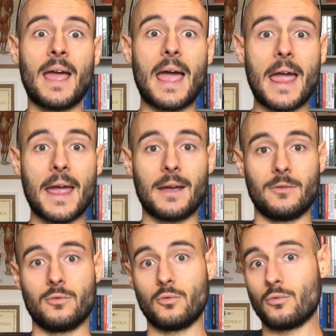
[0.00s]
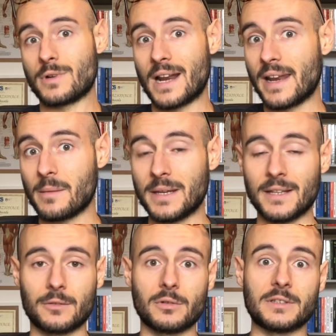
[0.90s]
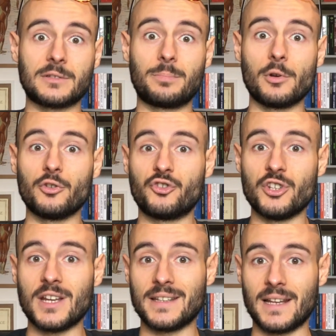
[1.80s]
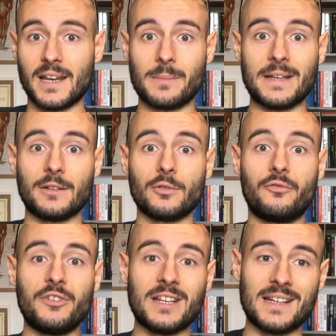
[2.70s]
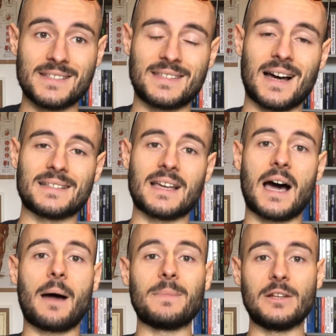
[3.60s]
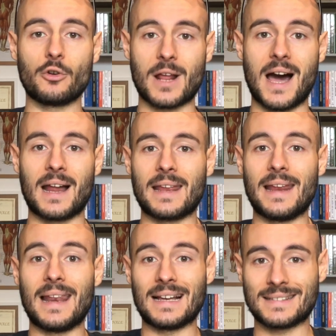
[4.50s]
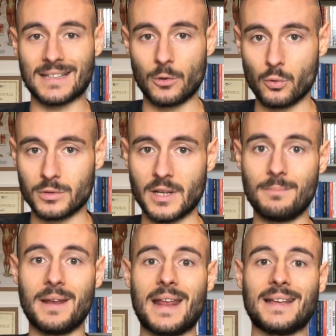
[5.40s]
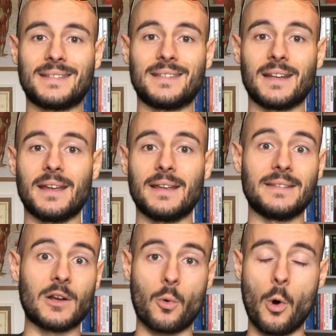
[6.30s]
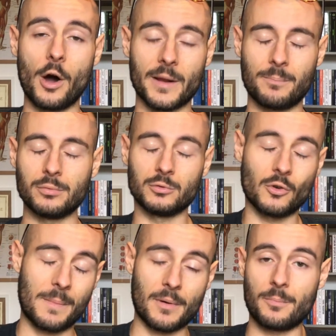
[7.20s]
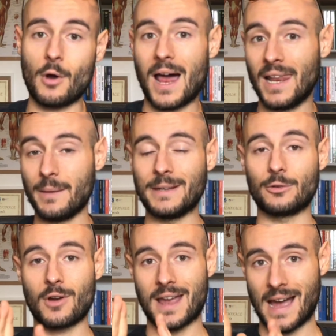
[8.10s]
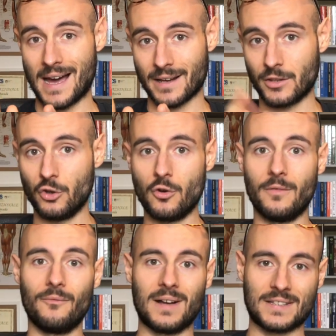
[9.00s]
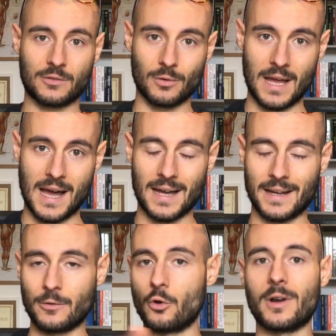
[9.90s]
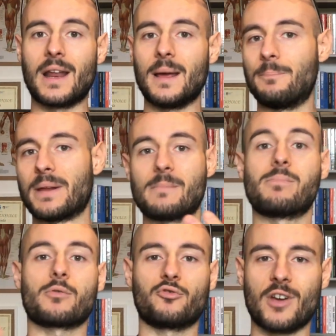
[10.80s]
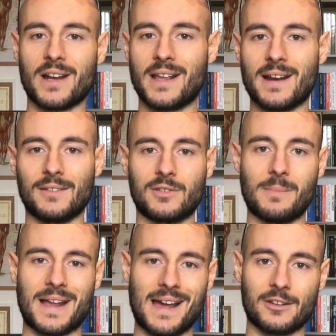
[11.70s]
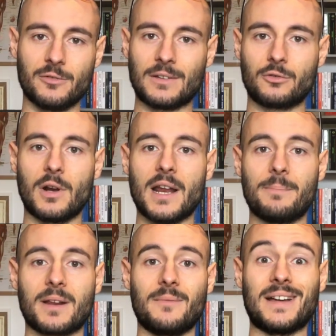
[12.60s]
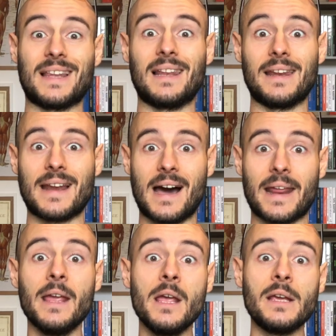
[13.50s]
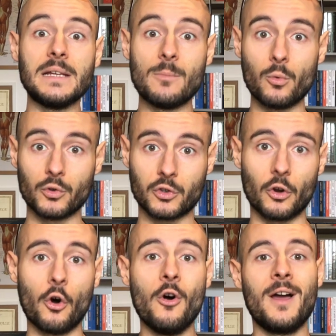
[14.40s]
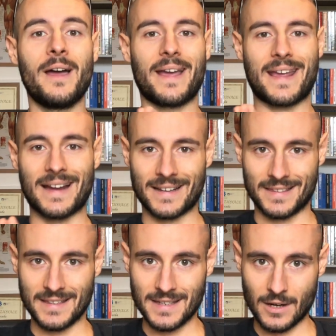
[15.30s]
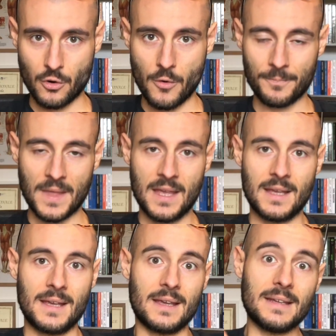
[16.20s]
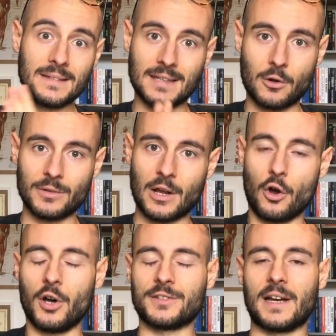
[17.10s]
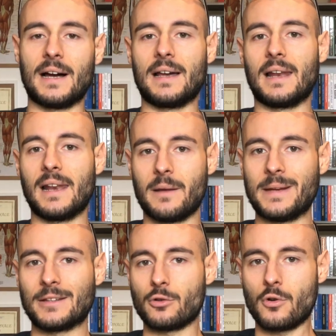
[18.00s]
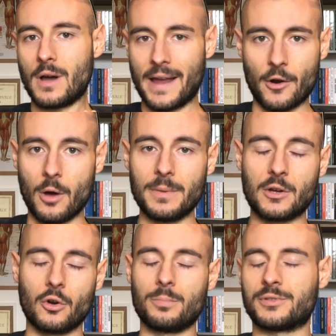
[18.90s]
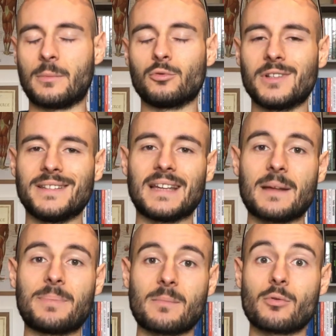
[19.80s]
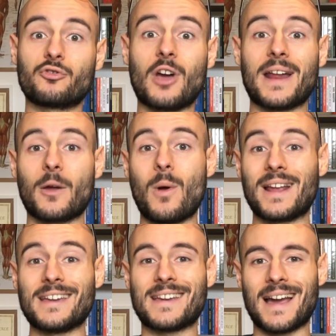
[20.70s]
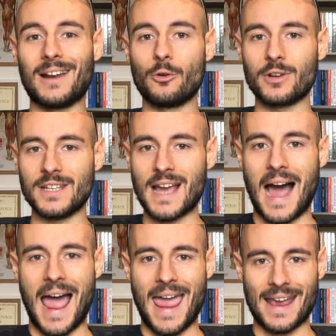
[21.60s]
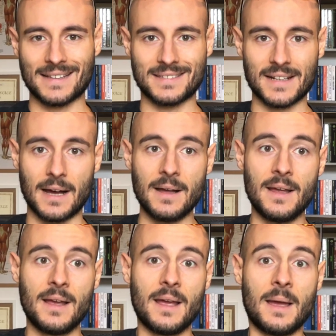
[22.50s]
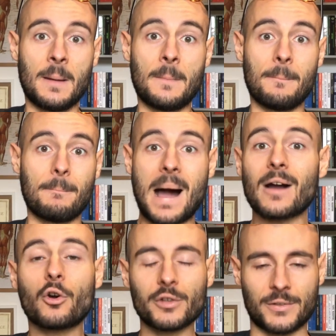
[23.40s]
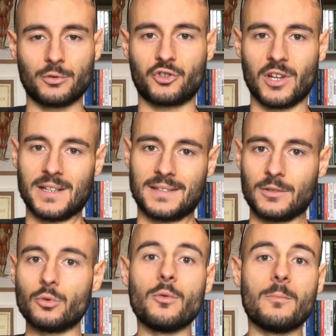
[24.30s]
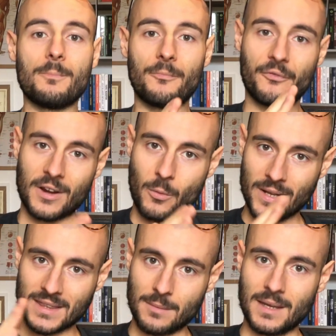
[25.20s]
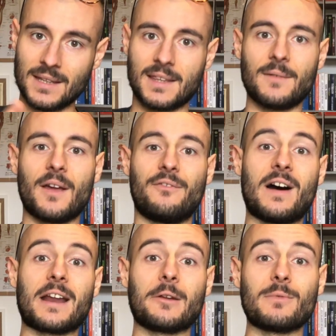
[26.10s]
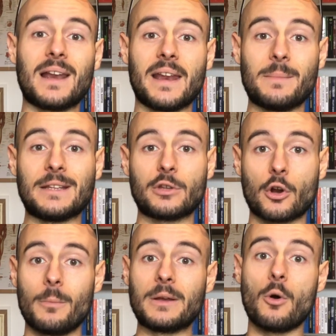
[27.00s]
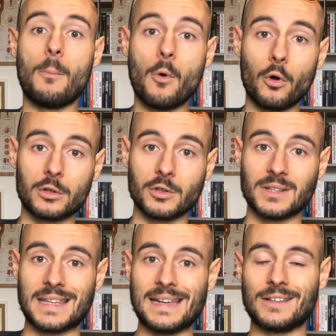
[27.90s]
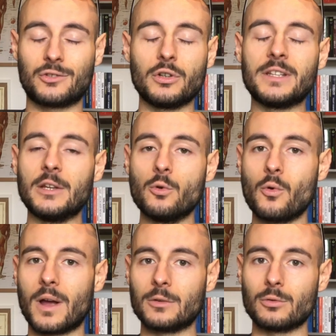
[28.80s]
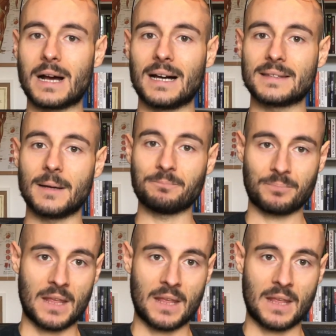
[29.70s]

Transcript: è un allenamento, una tipologia di allenamento finalizzata a migliorare la salute, il benessere del cuore, appunto, è proprio allenamento cardiovascolare, non per bruciare il grasso, ma cardiovascolare perché va ad allenare il muscolo cardiaco in seconda cosa, l'allenamento aerobico lo possiamo utilizzare per bruciare qualche caloria extra. Ma cosa succede se tu frequentemente vai a fare un allenamento aerobico molto intenso e di lunga durata?